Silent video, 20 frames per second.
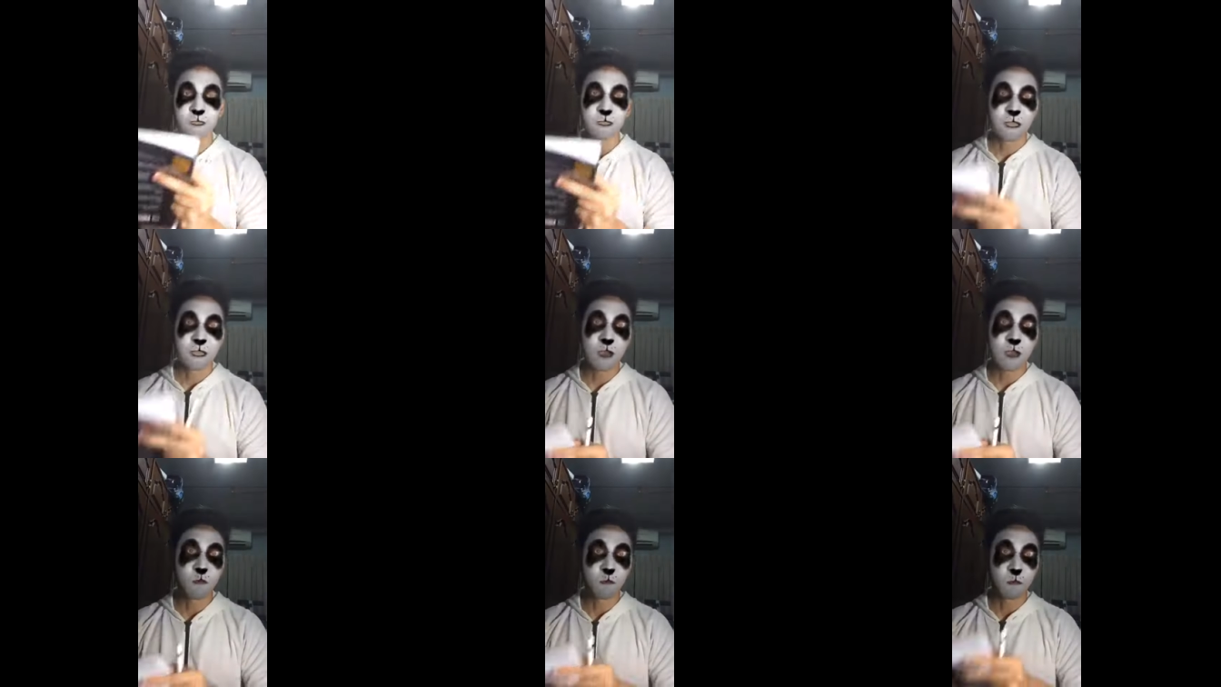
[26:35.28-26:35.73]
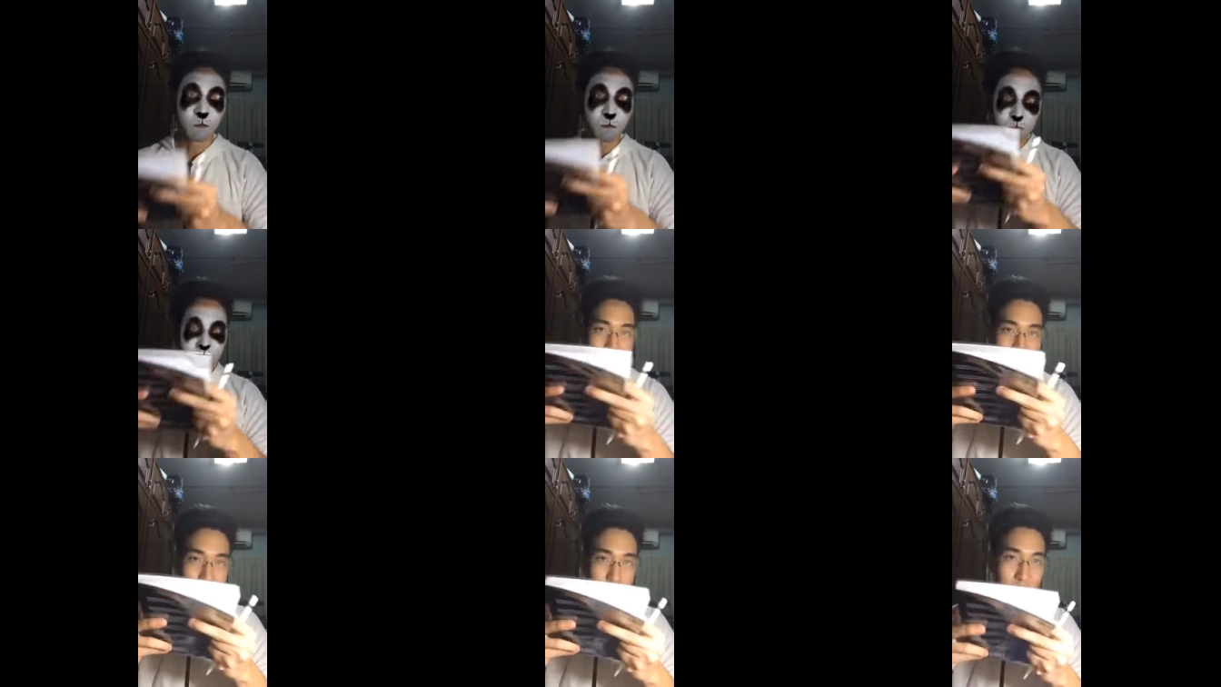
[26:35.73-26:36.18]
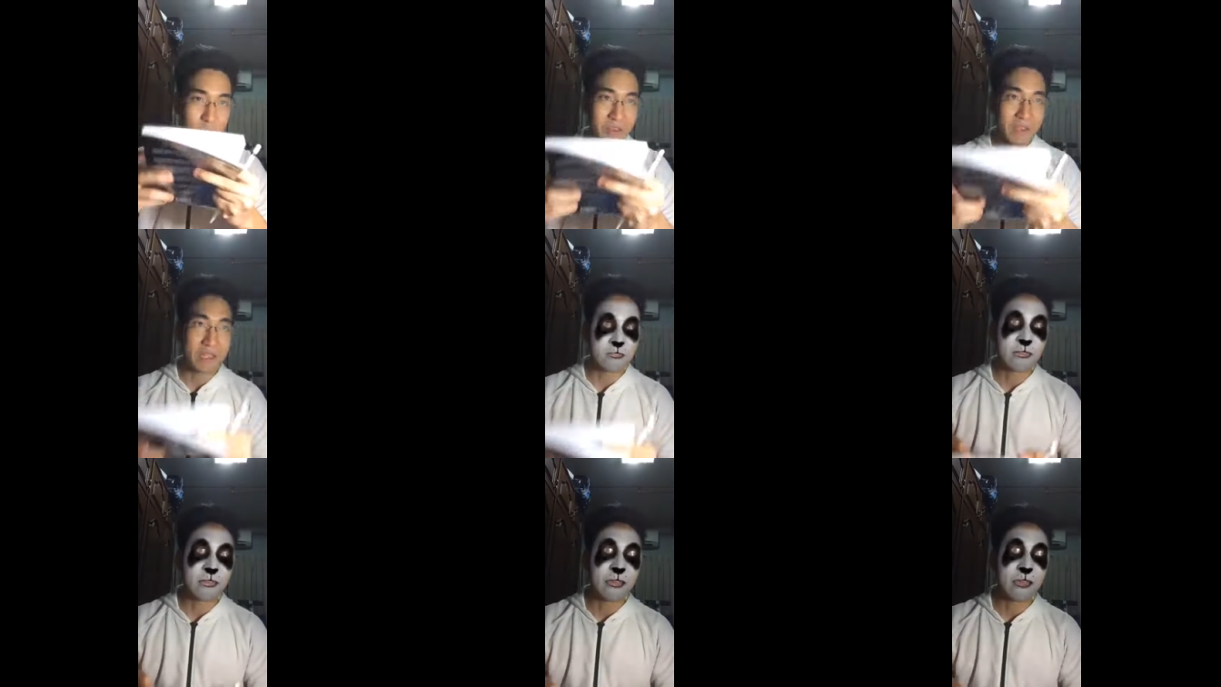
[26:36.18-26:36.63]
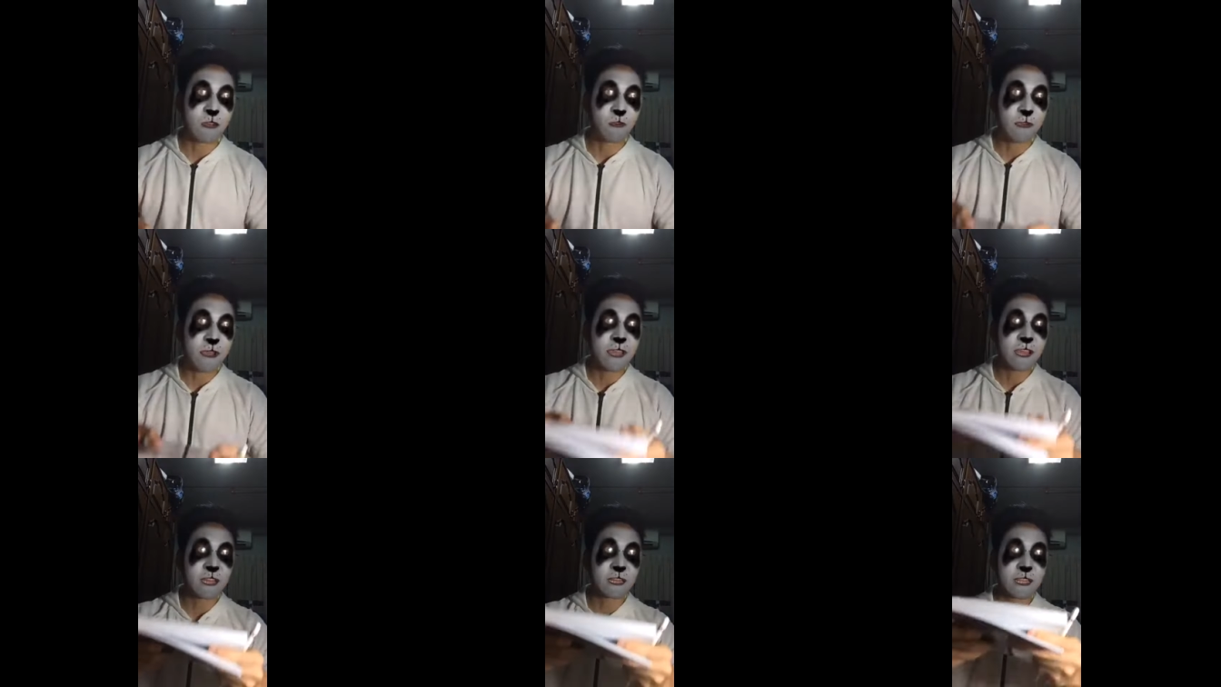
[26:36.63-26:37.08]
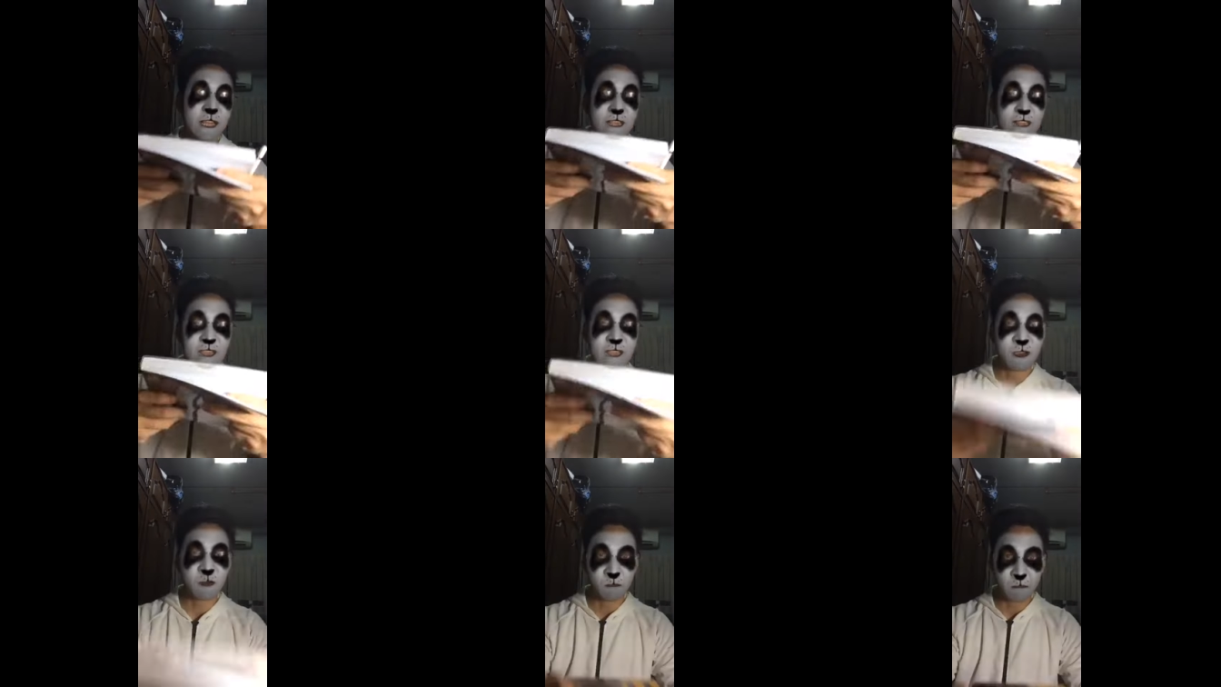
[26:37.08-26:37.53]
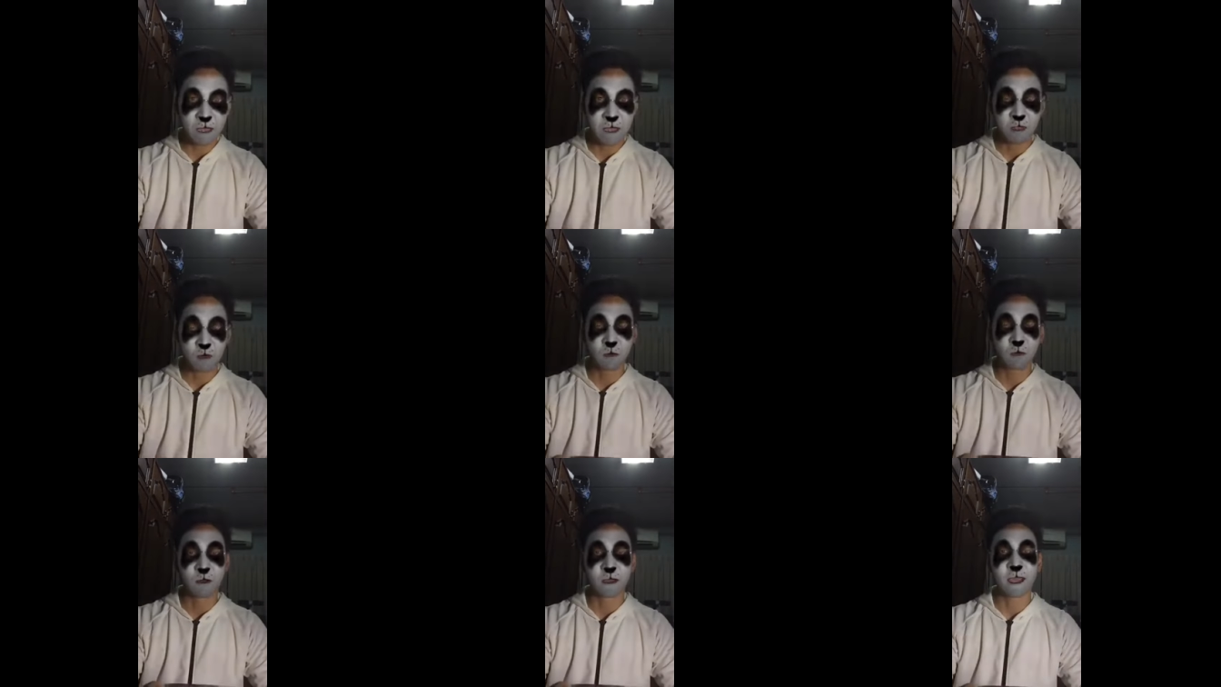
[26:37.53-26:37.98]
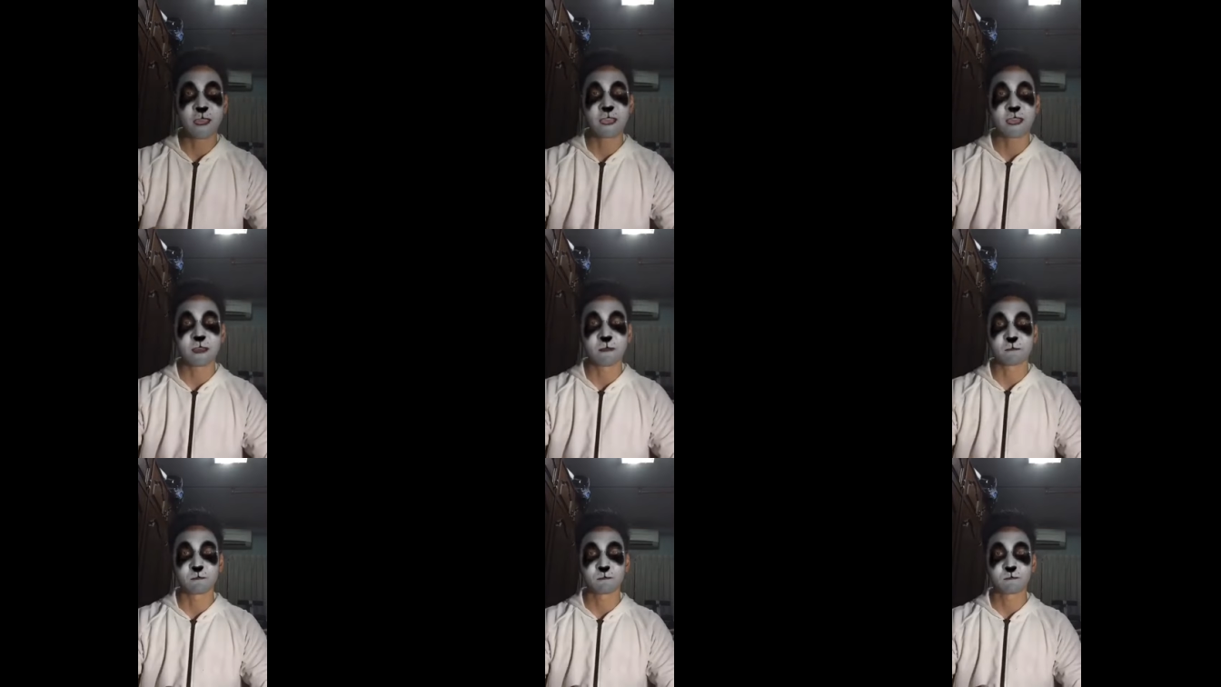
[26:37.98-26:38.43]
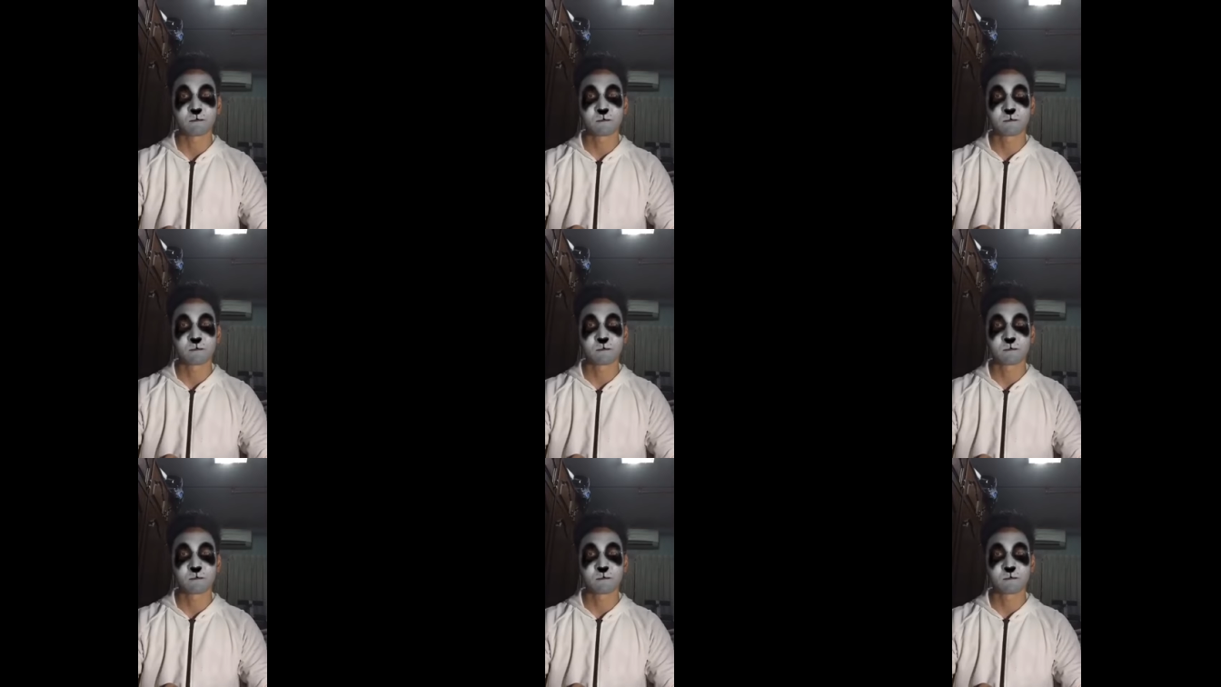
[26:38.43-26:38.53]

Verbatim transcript: เอาตรวจเสร็จแล้วให้คะแนนแล้วไปส่งให้กับ